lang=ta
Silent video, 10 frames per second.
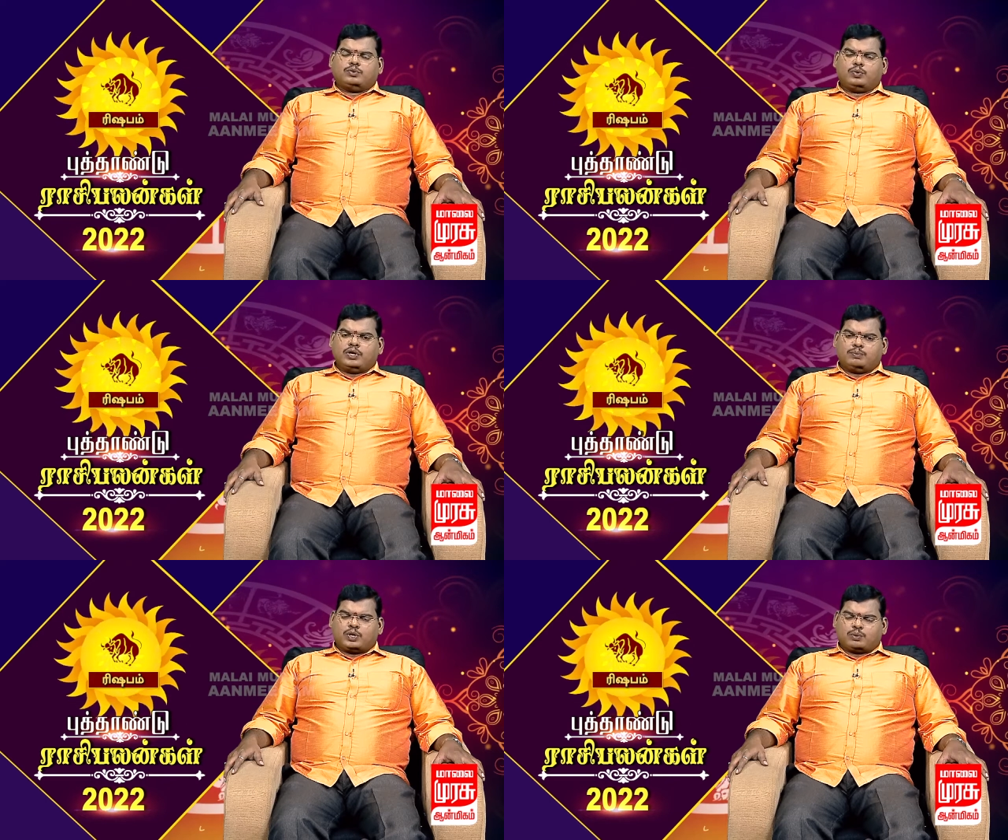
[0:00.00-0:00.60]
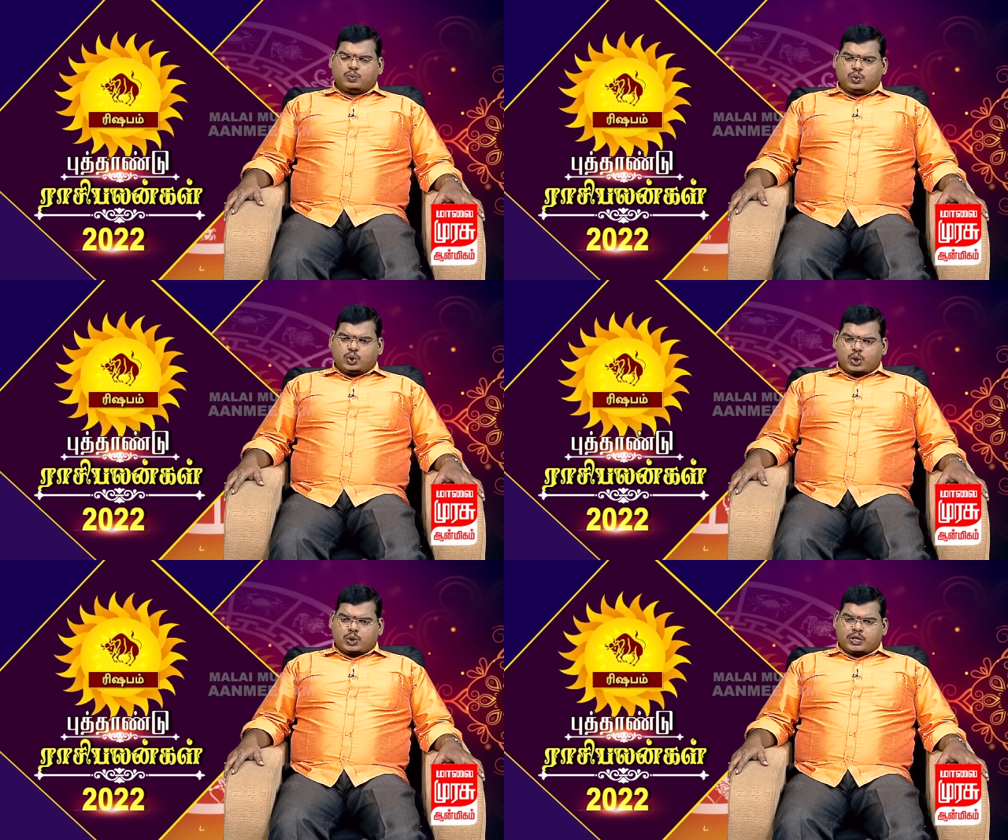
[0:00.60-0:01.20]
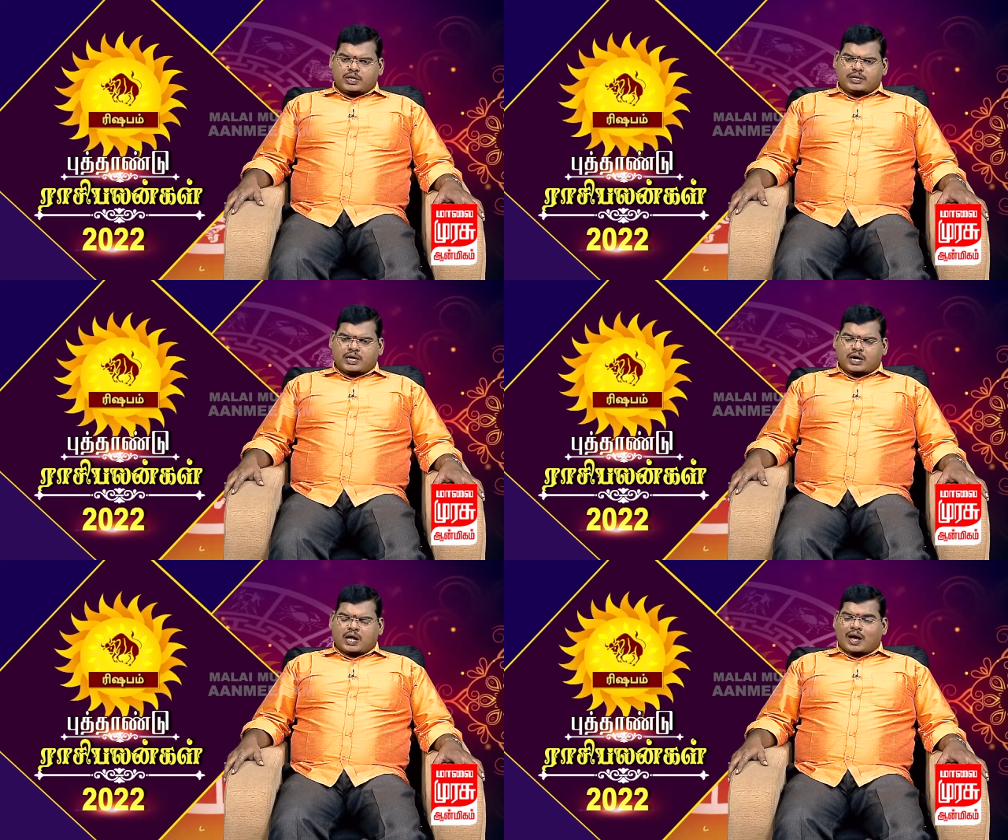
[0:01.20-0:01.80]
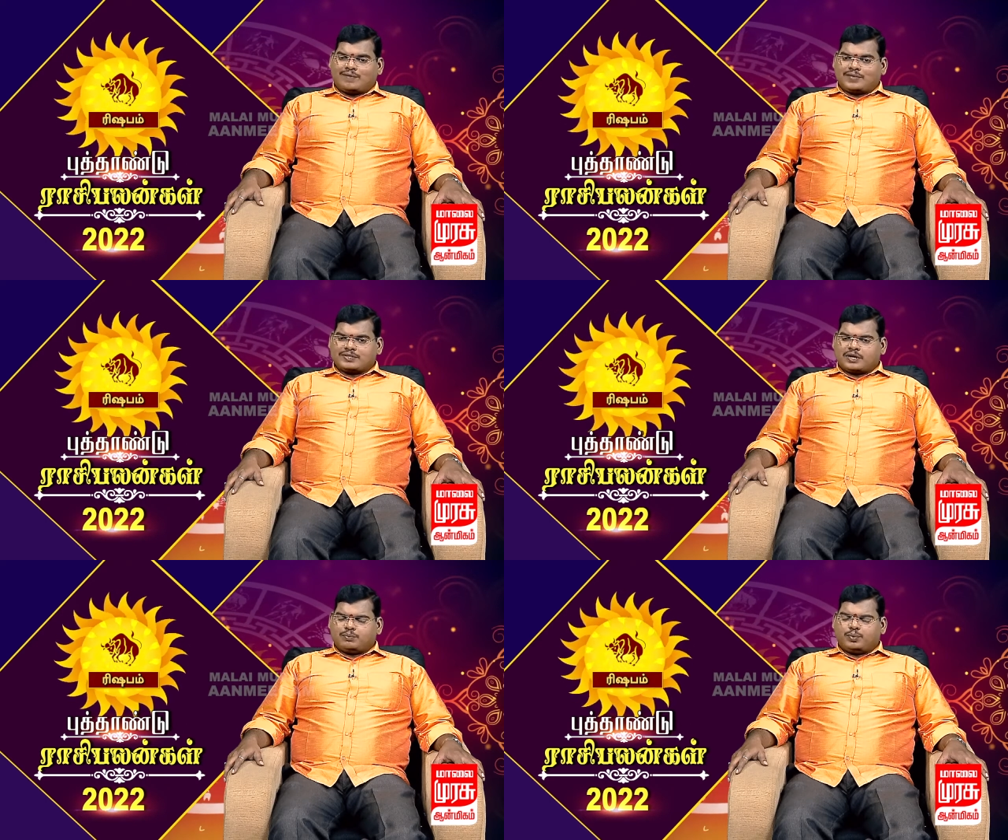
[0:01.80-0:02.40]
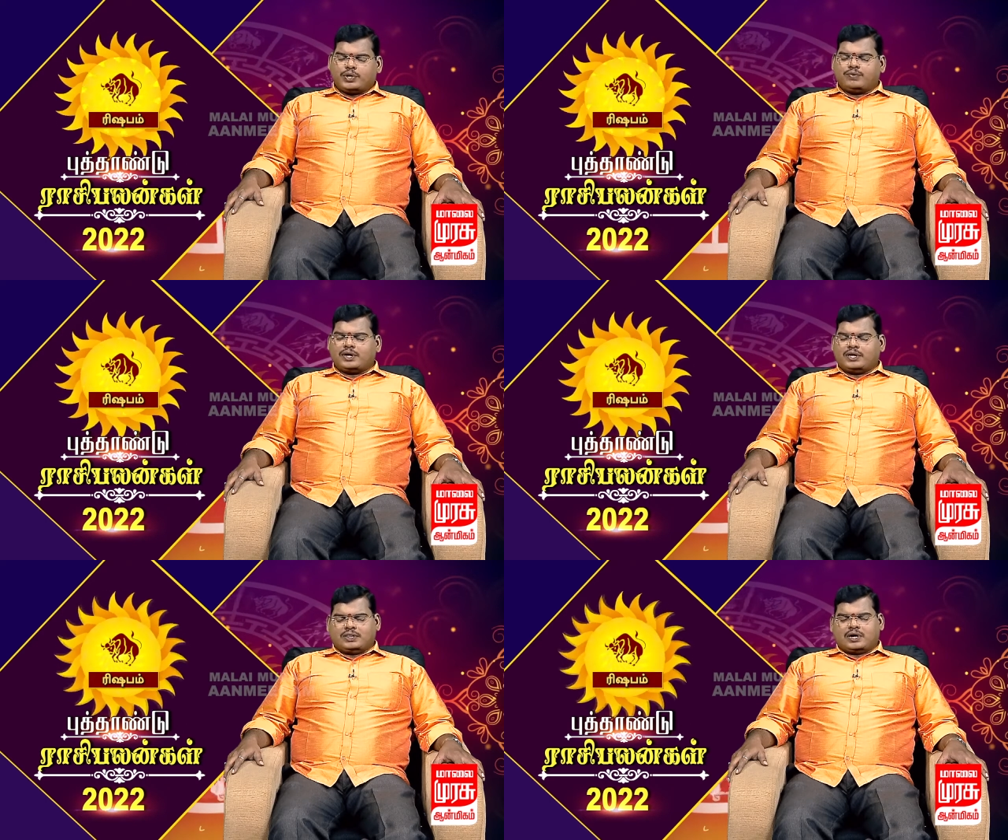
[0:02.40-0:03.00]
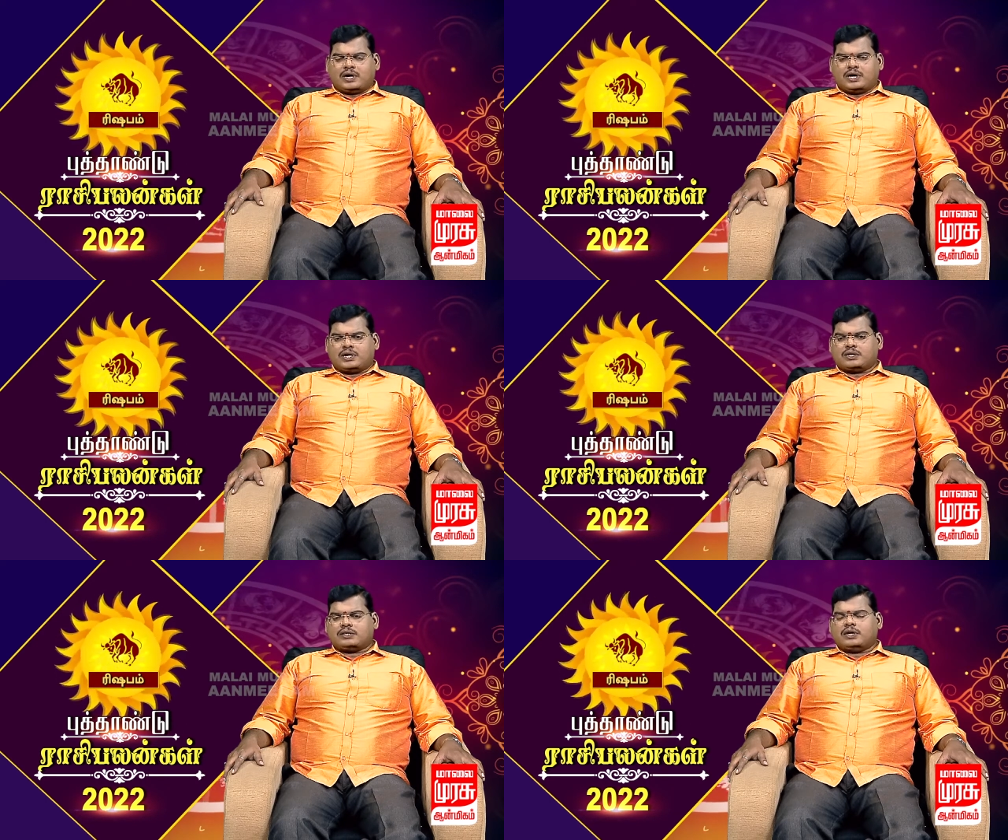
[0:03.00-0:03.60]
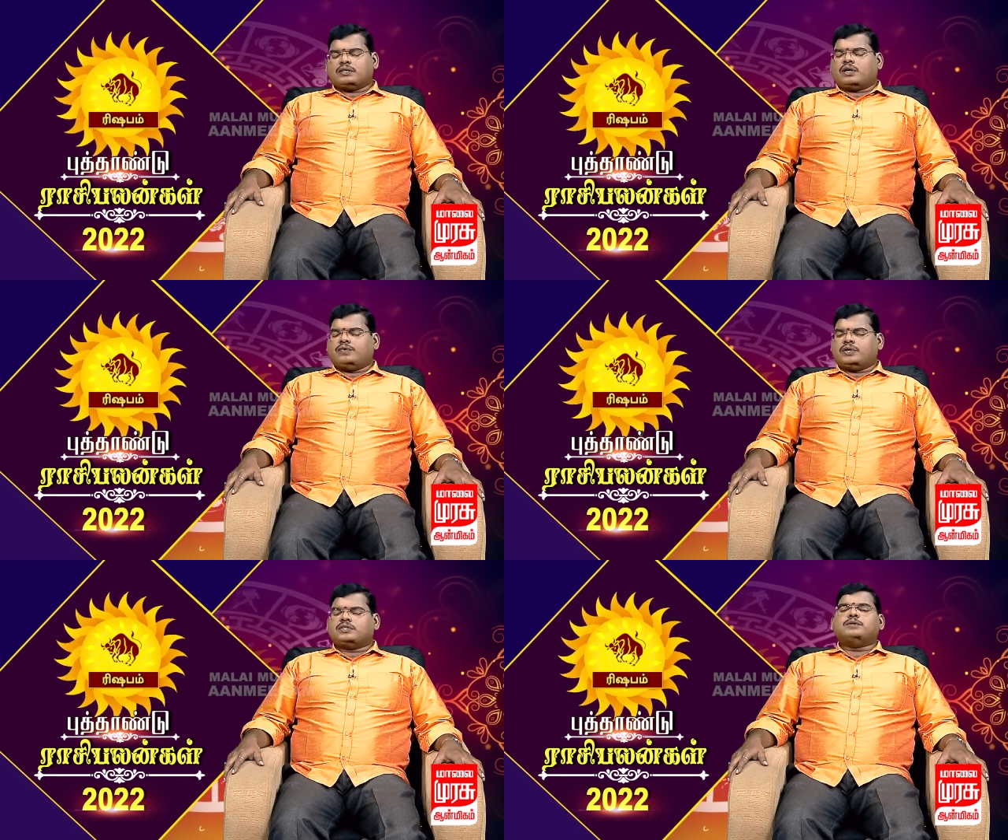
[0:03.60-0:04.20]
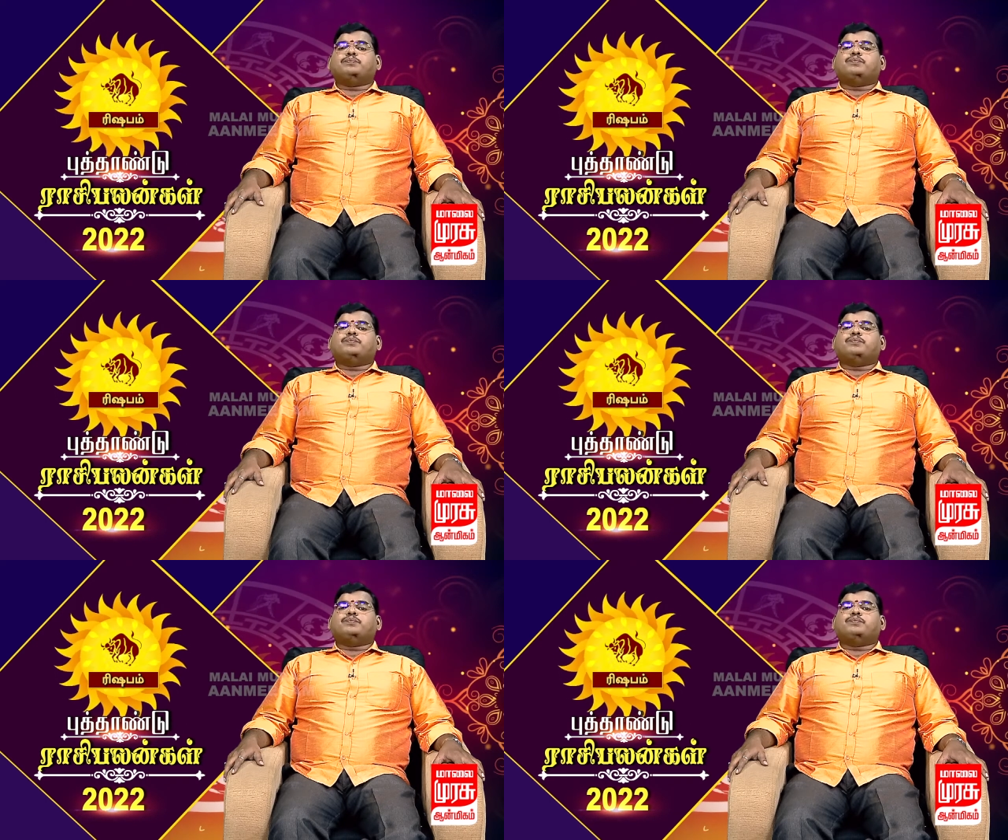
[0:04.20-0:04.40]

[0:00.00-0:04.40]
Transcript: தொழில் மற்றும் உத்தியோக ரீதியான அவசர முடிவுகளை இந்த காலகட்டத்தில் தவிர்த்து